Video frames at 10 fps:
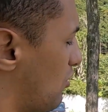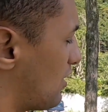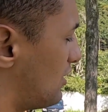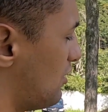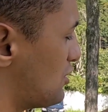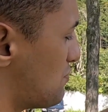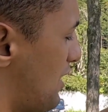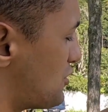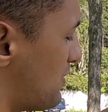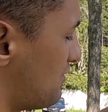o nó aqui, ó, de
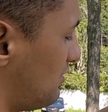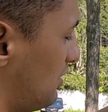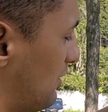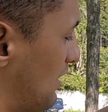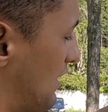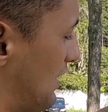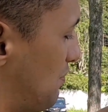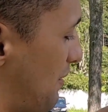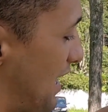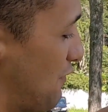baixo para cima.
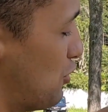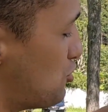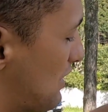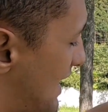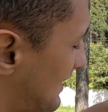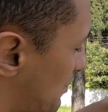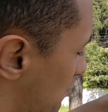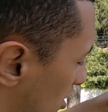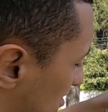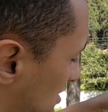Repara, vou jogar
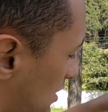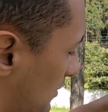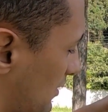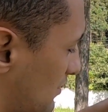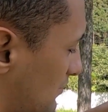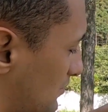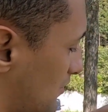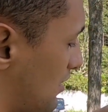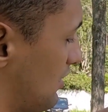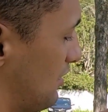ainda por cima.
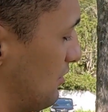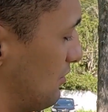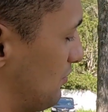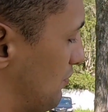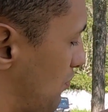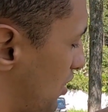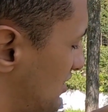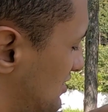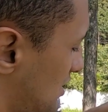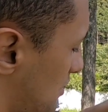
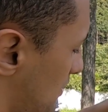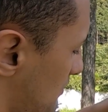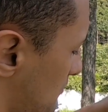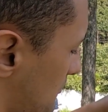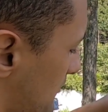Por cima,